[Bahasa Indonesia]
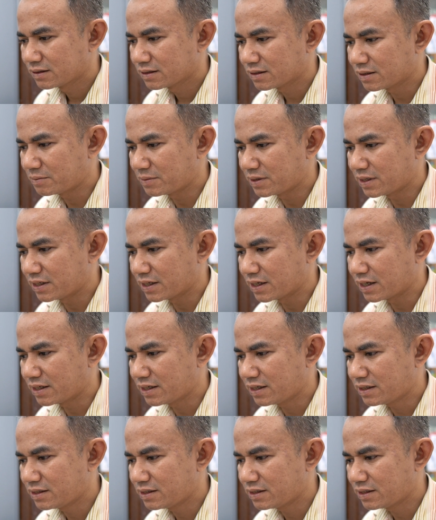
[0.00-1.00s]

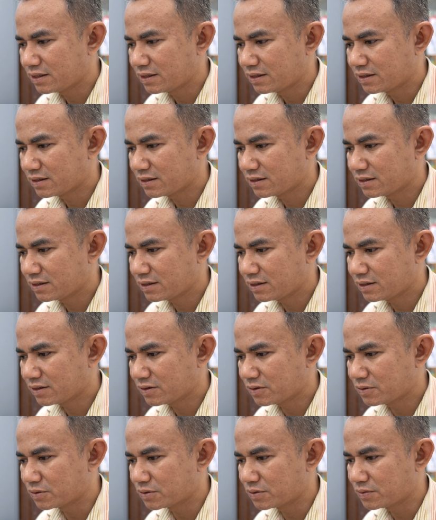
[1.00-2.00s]
Kemiringannya di
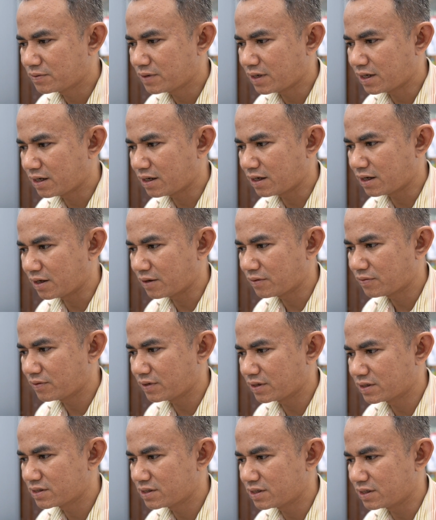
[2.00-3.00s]
kurva
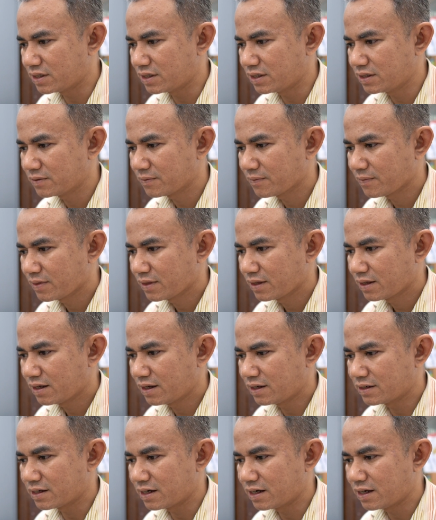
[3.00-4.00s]
fx ini
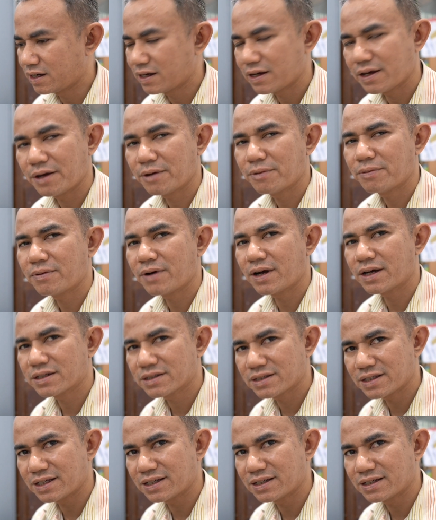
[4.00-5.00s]
adalah f
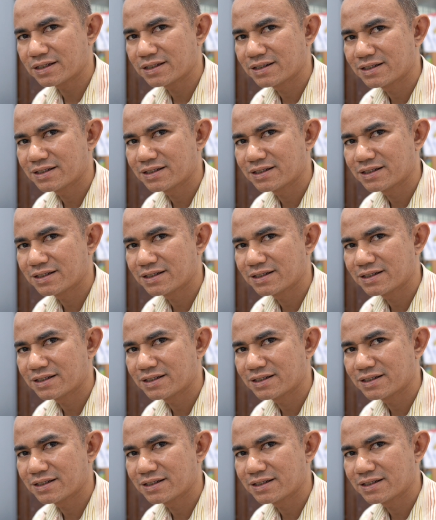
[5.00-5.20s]
aksen